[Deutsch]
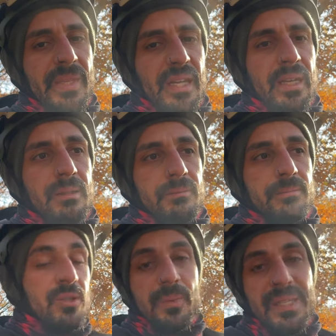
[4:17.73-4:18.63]
Ja,
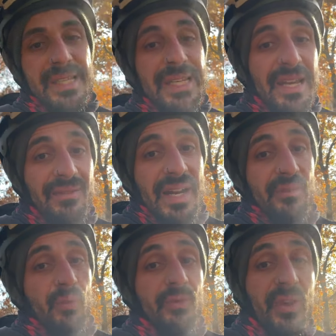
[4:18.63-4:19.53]
zumindest in den
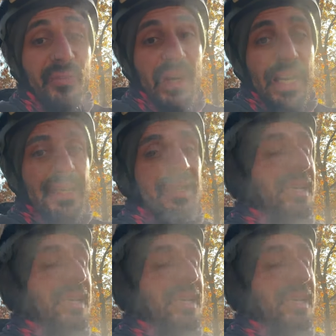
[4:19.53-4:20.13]
Wäldern, wo wir fahren,